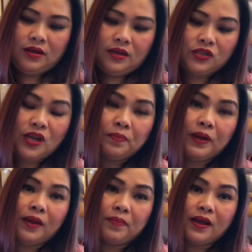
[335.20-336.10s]

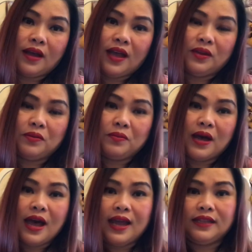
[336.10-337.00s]
Siyempre, pagka yung
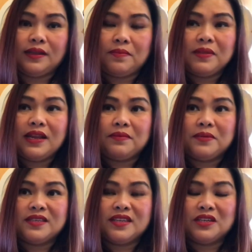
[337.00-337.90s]
mga item nila,
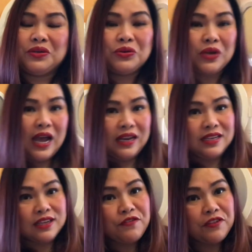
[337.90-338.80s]
misa siguro galing
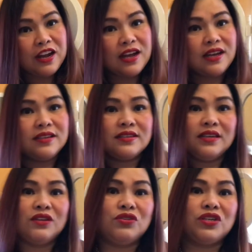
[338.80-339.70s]
sa France,
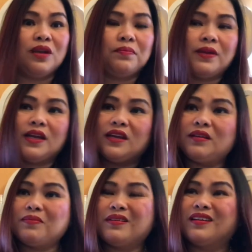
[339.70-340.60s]
ganun
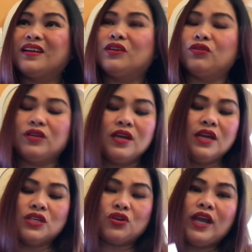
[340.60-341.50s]
siyempre, uh, ganun.
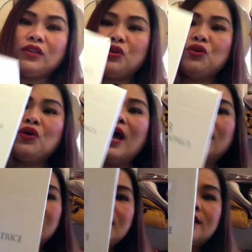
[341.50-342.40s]
So, ito yung
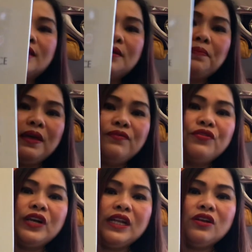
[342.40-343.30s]
aking isa sa
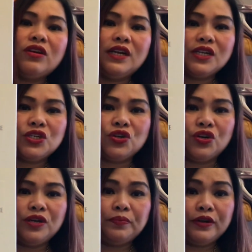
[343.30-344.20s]
favorite
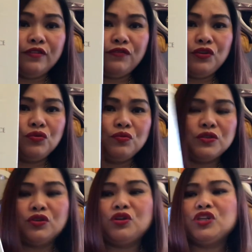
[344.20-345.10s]
collection perfume.
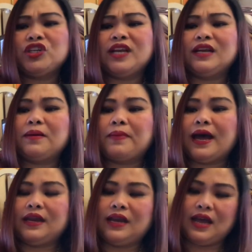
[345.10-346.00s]
So, Dolce
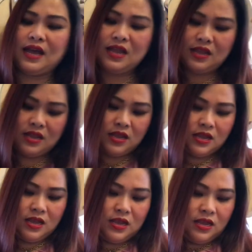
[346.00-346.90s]
Gabbana.
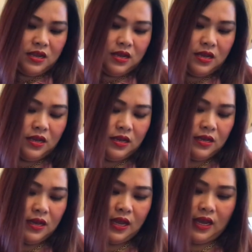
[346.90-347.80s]

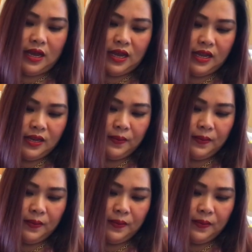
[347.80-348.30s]
Ayan.